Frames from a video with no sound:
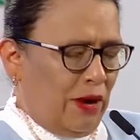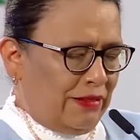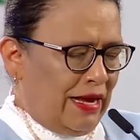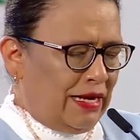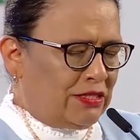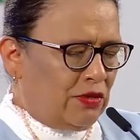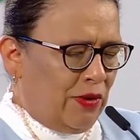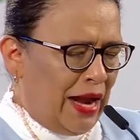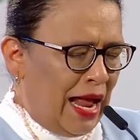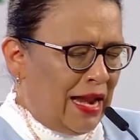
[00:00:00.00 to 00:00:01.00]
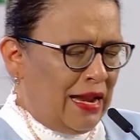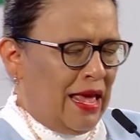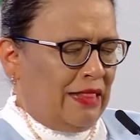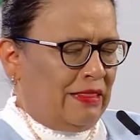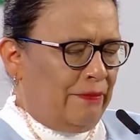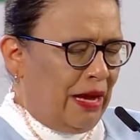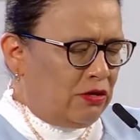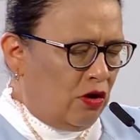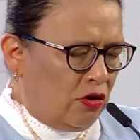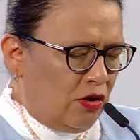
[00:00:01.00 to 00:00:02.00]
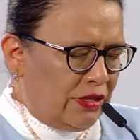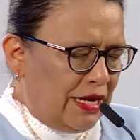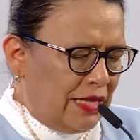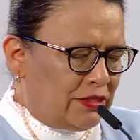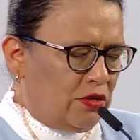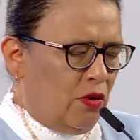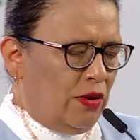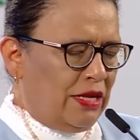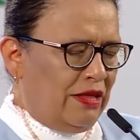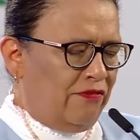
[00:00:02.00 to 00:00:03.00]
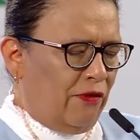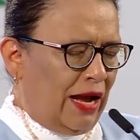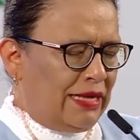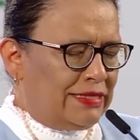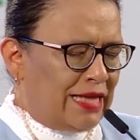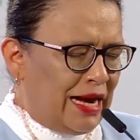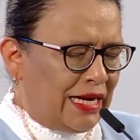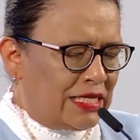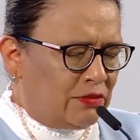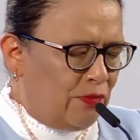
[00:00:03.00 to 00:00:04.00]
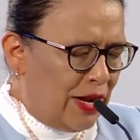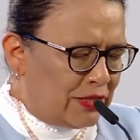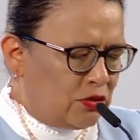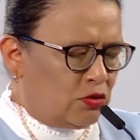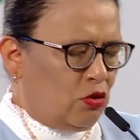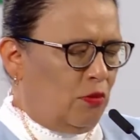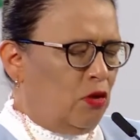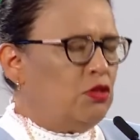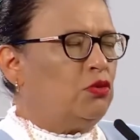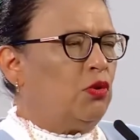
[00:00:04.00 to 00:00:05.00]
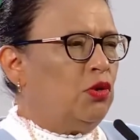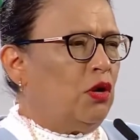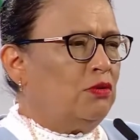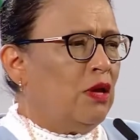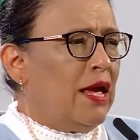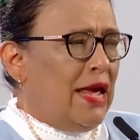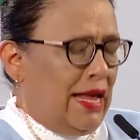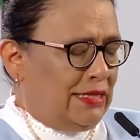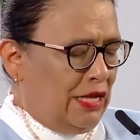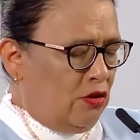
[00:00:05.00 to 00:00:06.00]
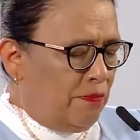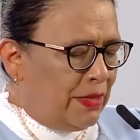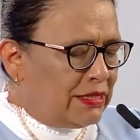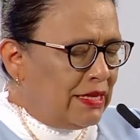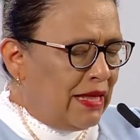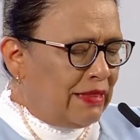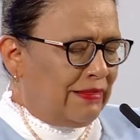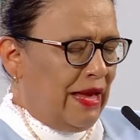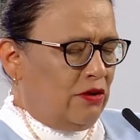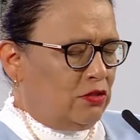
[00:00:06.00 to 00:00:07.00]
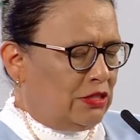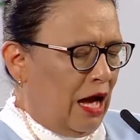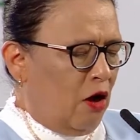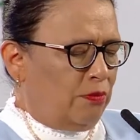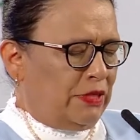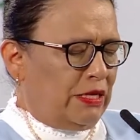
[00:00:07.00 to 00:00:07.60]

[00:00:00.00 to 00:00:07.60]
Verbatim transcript: Guardia Nacional, de mayor coordinación y de focalizar esfuerzos, como lo instruyó el señor presidente, nos ha